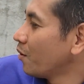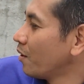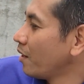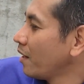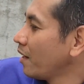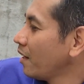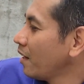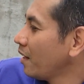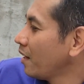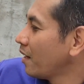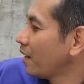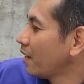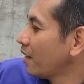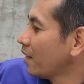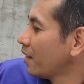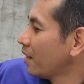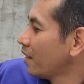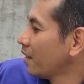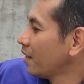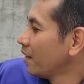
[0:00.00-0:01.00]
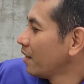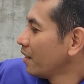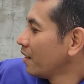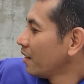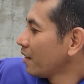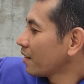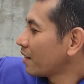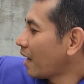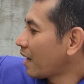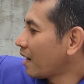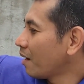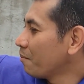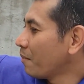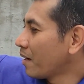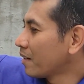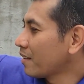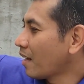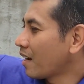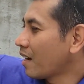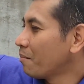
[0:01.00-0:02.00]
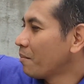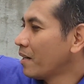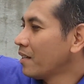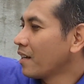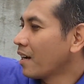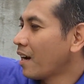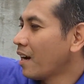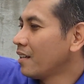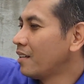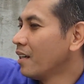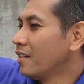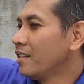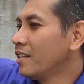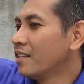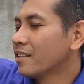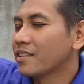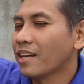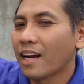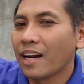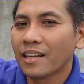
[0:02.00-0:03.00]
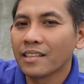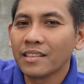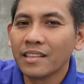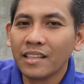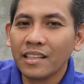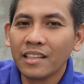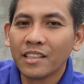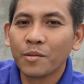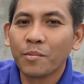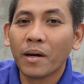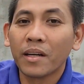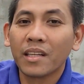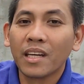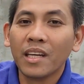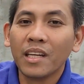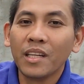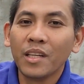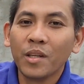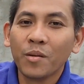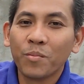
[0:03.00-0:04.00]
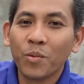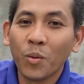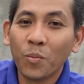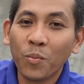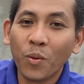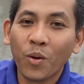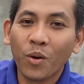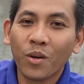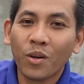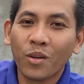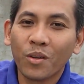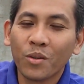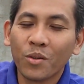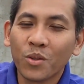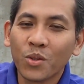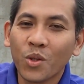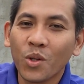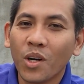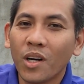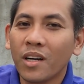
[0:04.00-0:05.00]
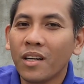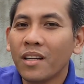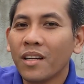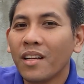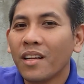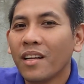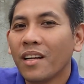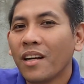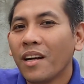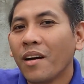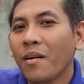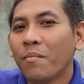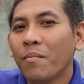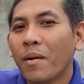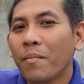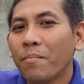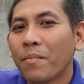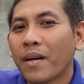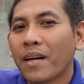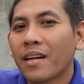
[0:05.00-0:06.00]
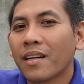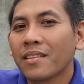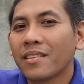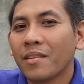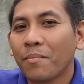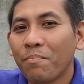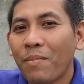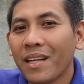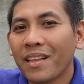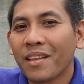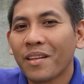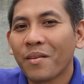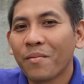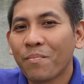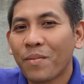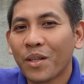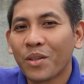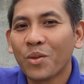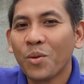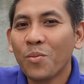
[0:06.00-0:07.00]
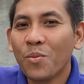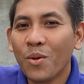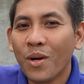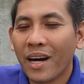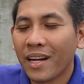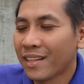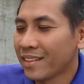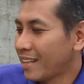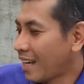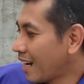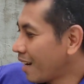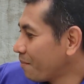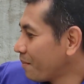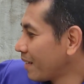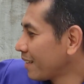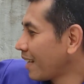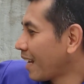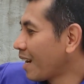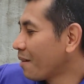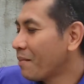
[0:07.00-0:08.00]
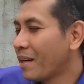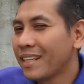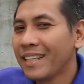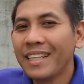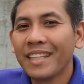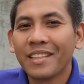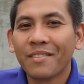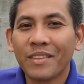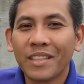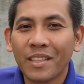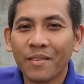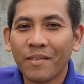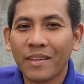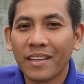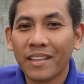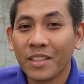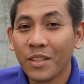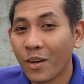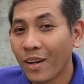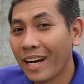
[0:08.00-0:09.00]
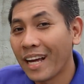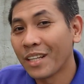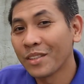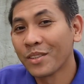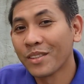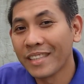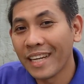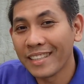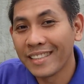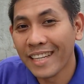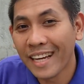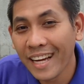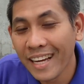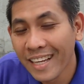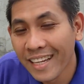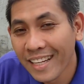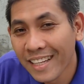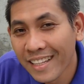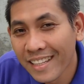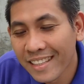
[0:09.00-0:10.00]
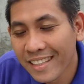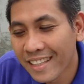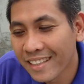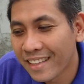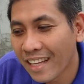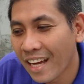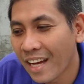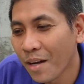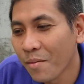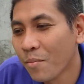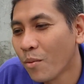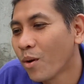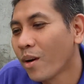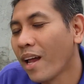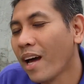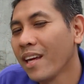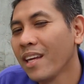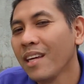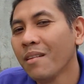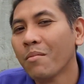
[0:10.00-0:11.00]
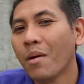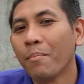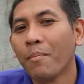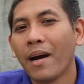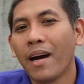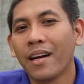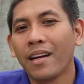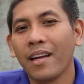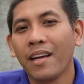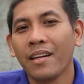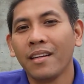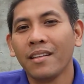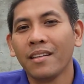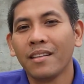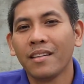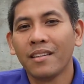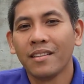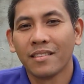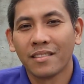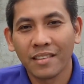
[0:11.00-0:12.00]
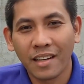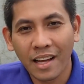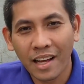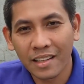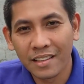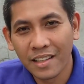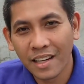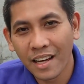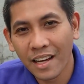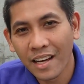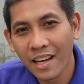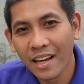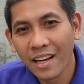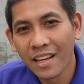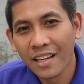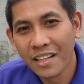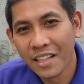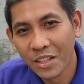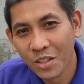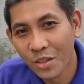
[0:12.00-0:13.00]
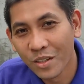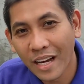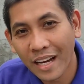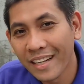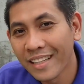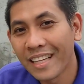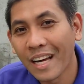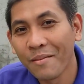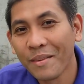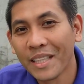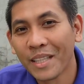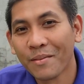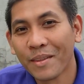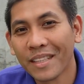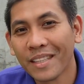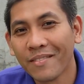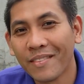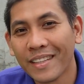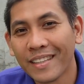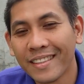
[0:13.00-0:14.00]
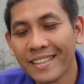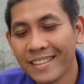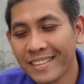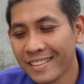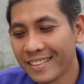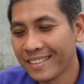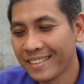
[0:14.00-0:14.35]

oleh tanaman-tanaman yang ada di instalasi ini sebagai pupuk untuk mempercepat pertumbuhan tanaman-tanaman ini teman-teman yuk langsung saja kita mulai memanen selada hidroganik kami teman-teman